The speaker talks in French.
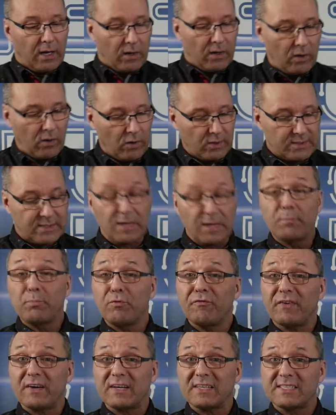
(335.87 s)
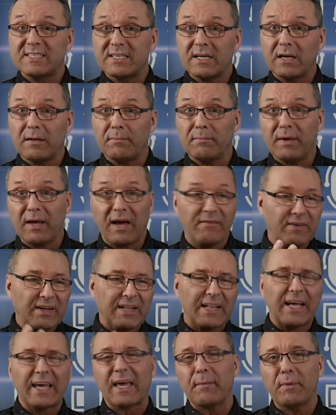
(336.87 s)
Euh, c'est plus facile, mais avec
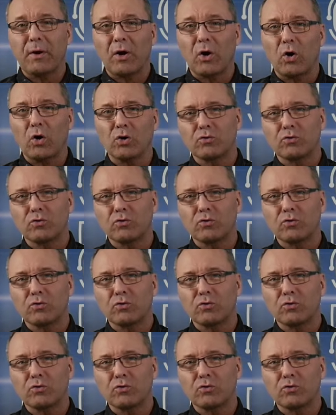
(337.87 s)
la caméra,